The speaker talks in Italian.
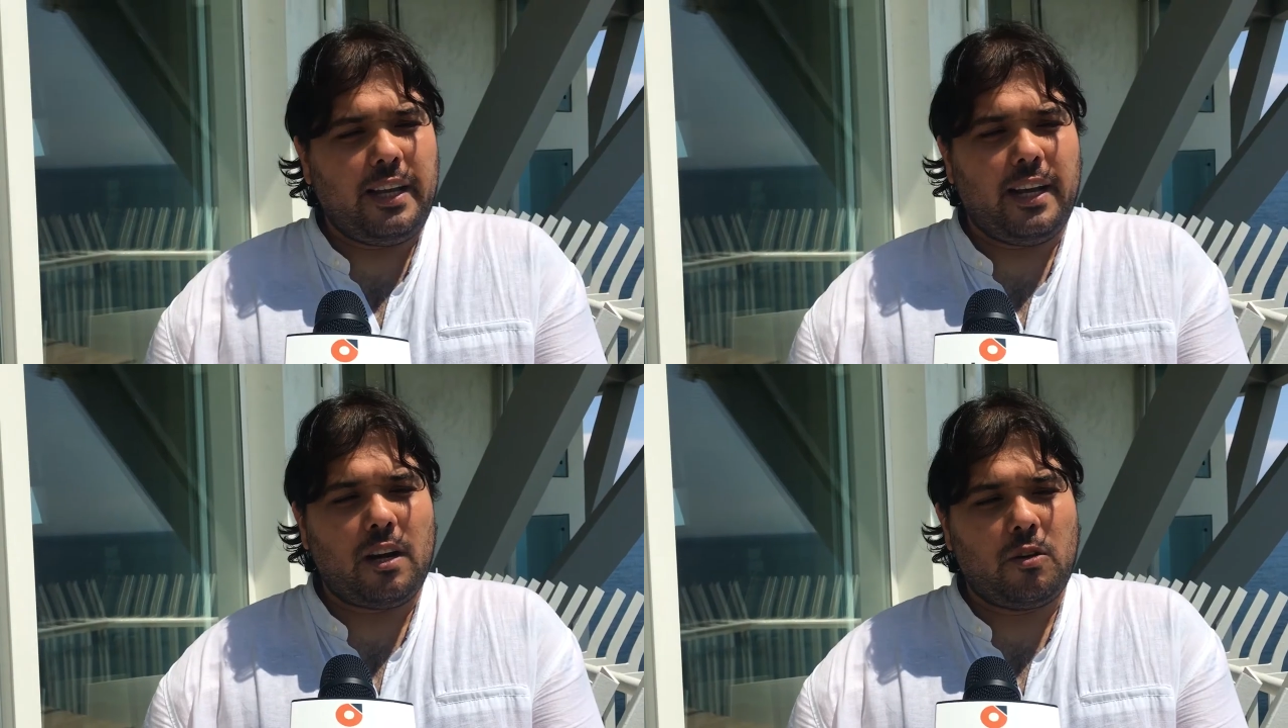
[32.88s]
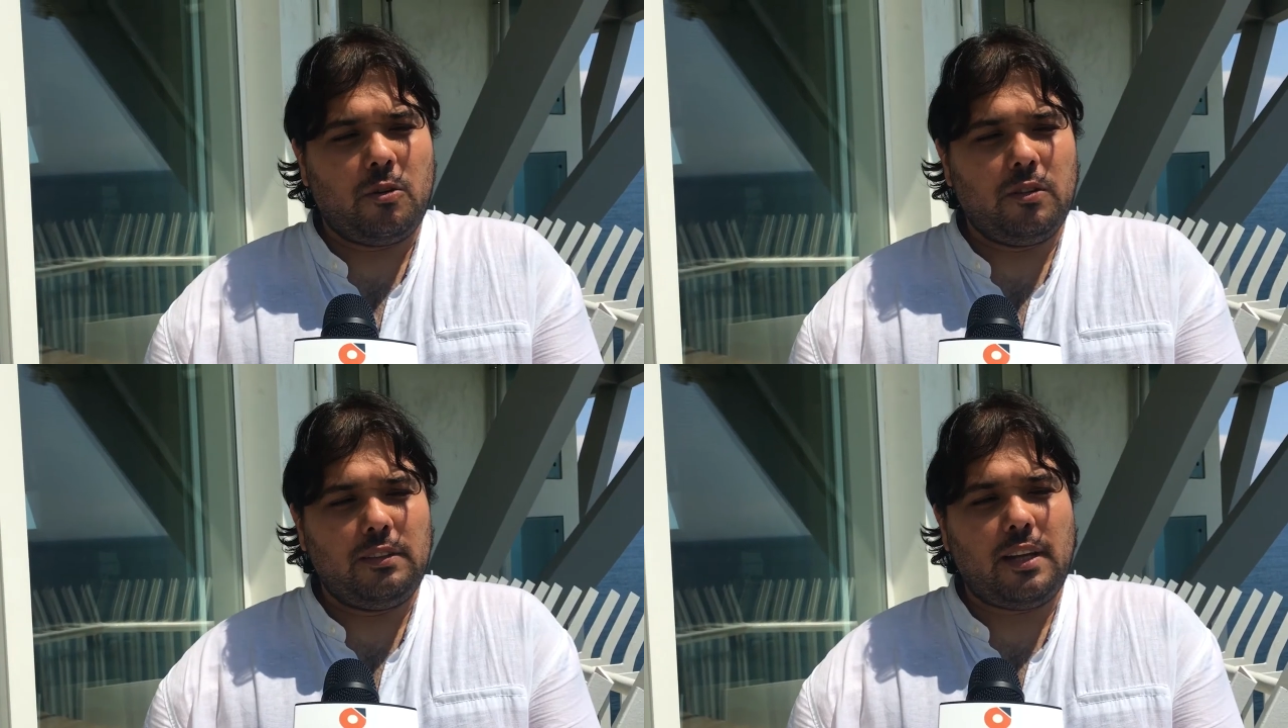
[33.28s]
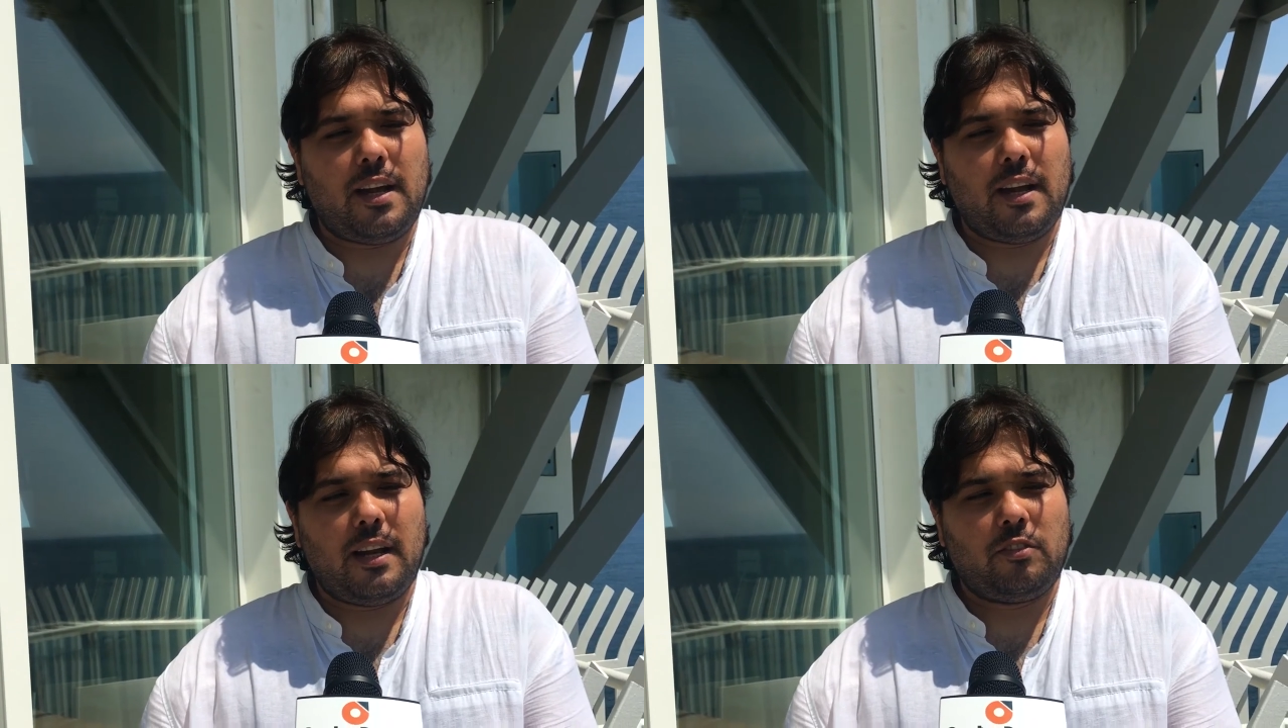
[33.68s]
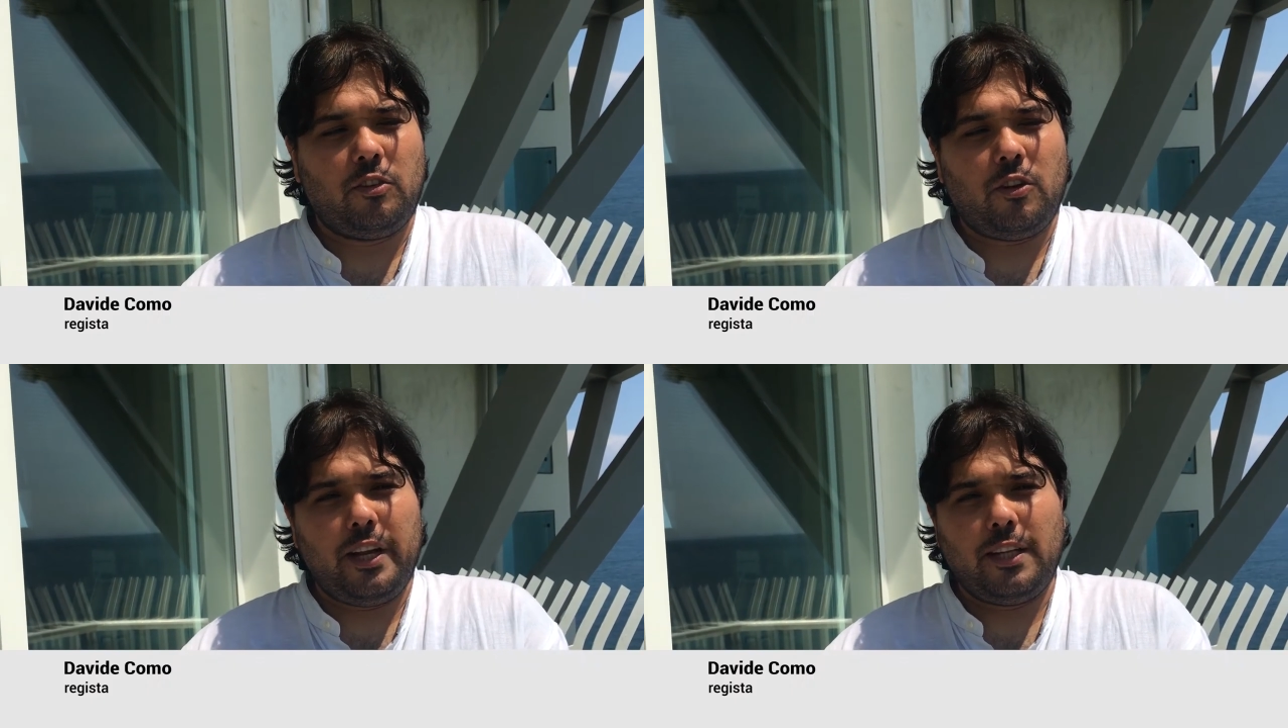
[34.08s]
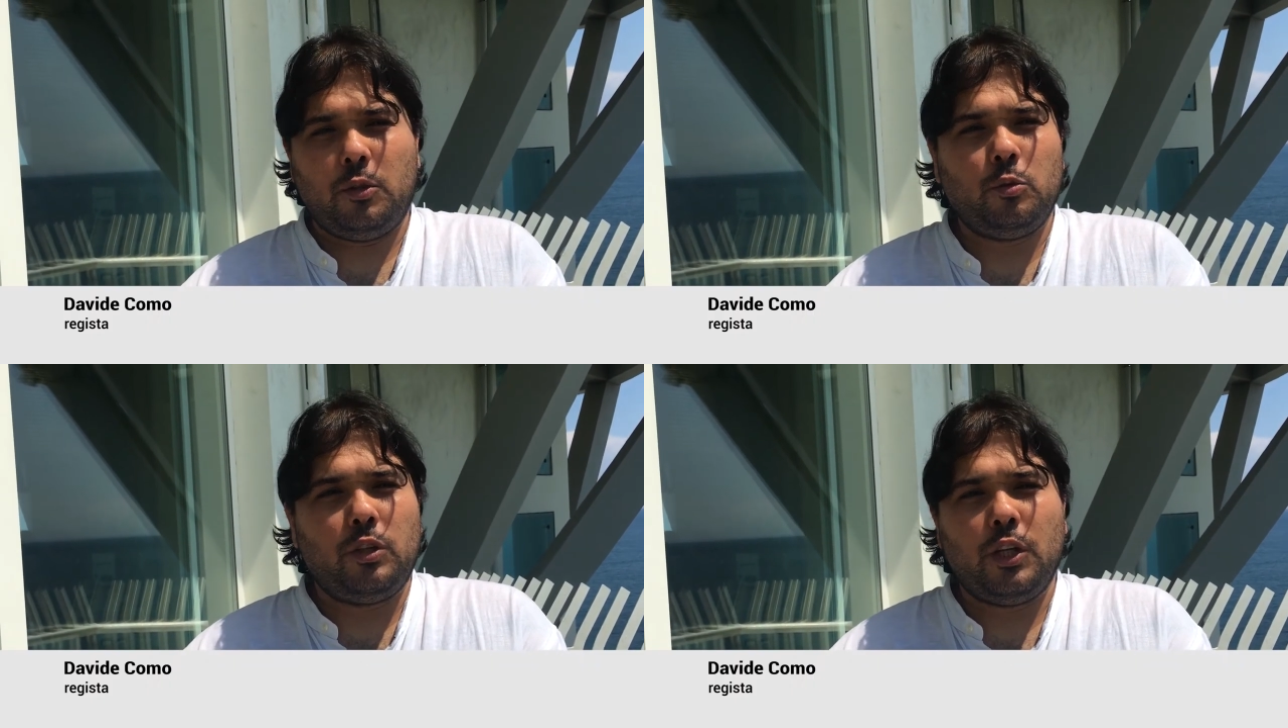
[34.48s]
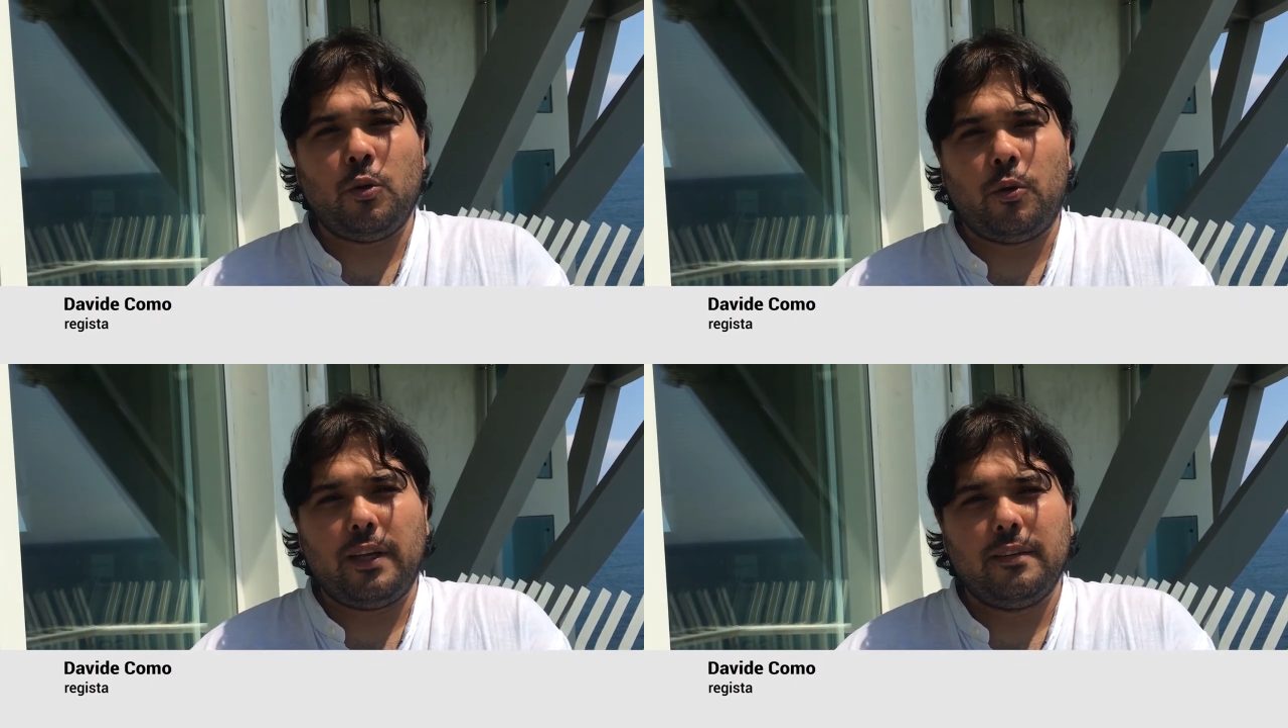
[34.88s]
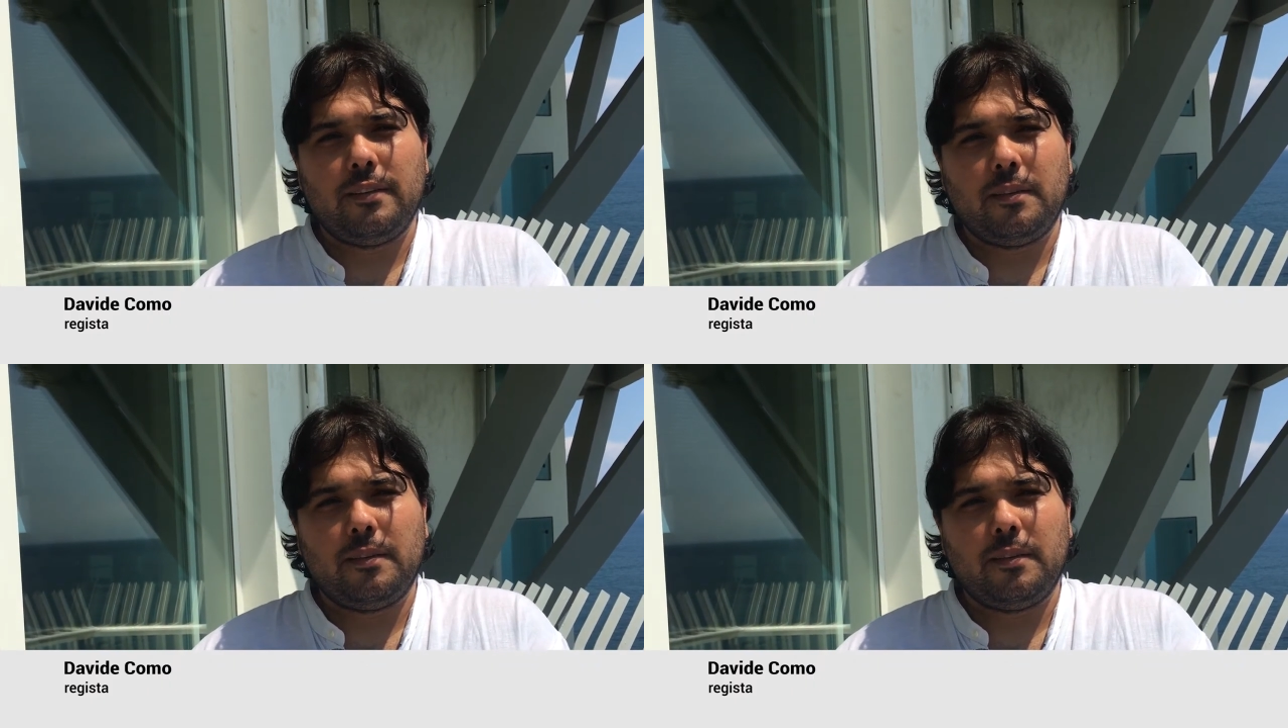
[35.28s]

che racconta la storia storia di tutti noi,